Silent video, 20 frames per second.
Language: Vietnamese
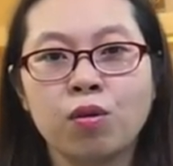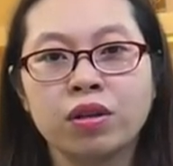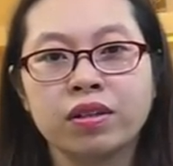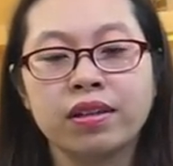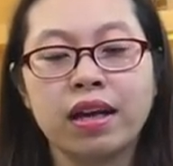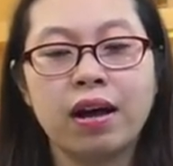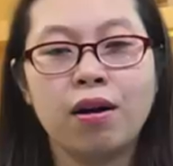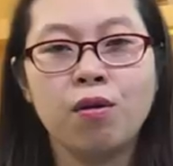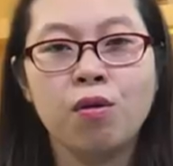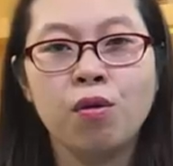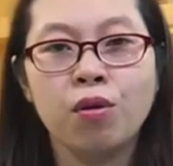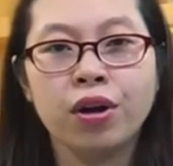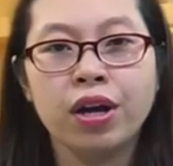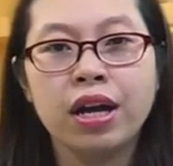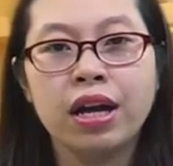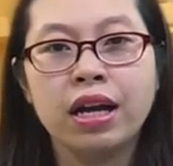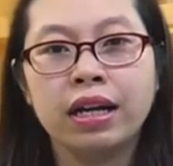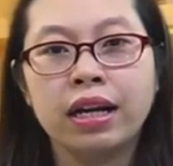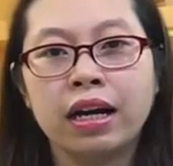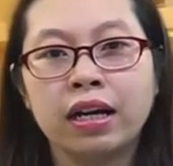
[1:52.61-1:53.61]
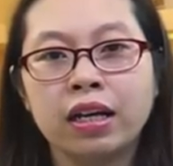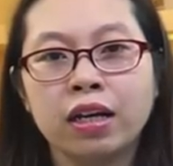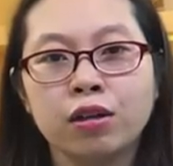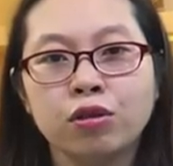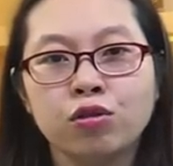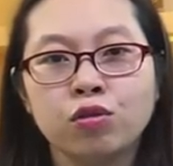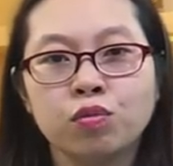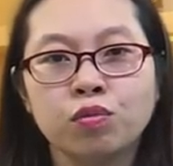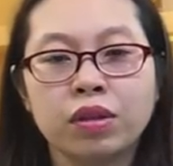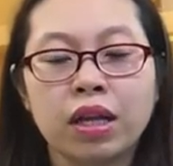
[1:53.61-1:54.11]
của xã hội đã
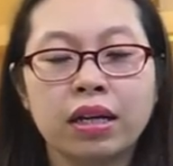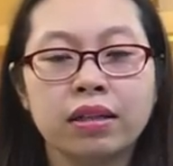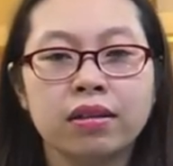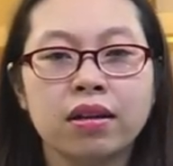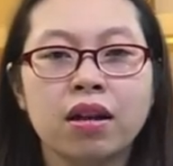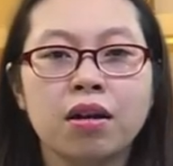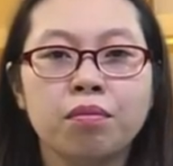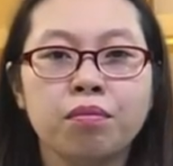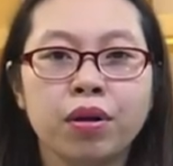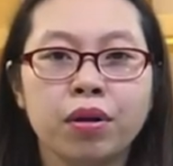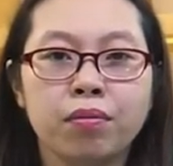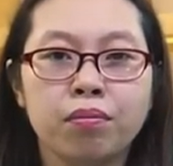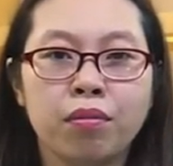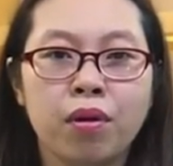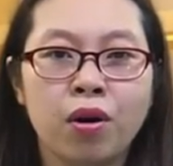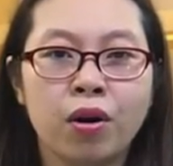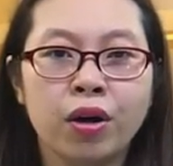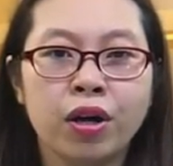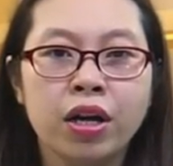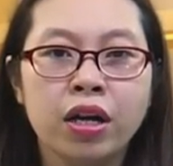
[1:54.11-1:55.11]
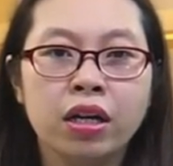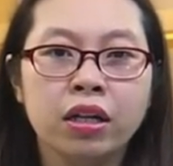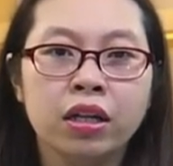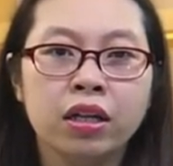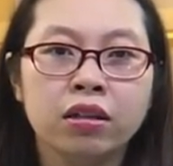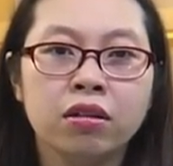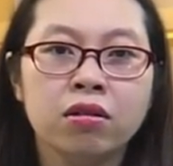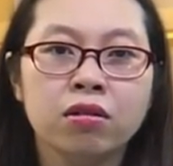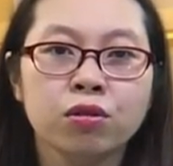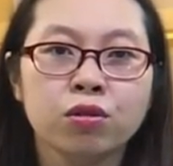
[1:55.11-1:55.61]
khiến chúng ta rất là mệt mỏi
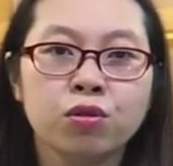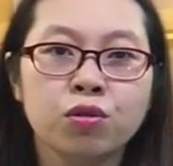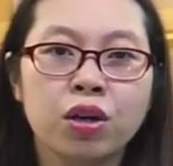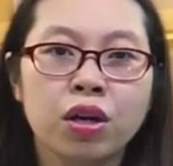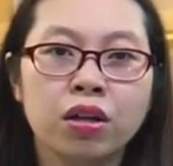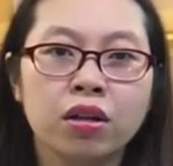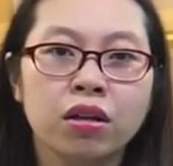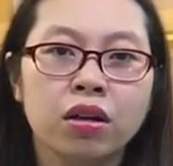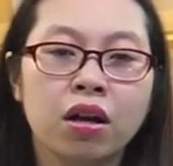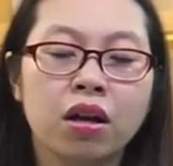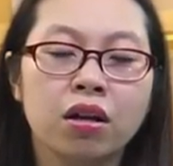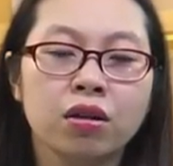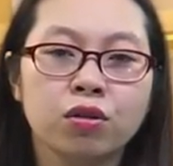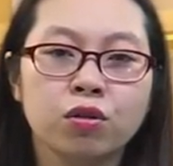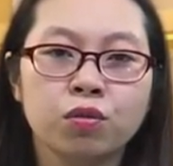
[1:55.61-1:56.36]
nên thường xuyên uh,